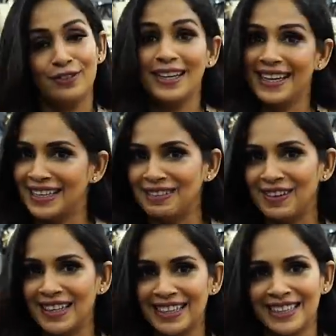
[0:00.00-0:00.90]
ஃபுல்லாக எனக்கு
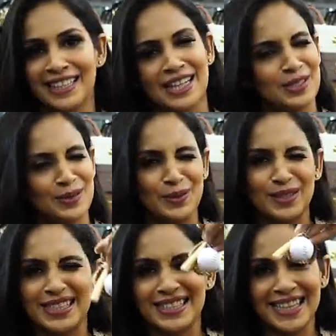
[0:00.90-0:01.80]
வாங்கிட்டு ஏதாச்சும்
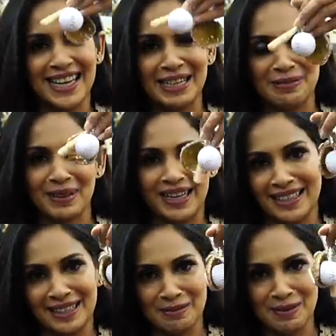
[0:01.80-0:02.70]
ஒரு சின்ன ஐட்டம்
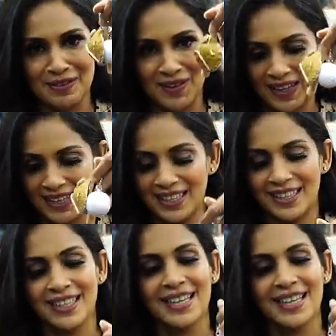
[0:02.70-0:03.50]
ரயனுக்கு இந்த மாதிரி வாங்கிட்டு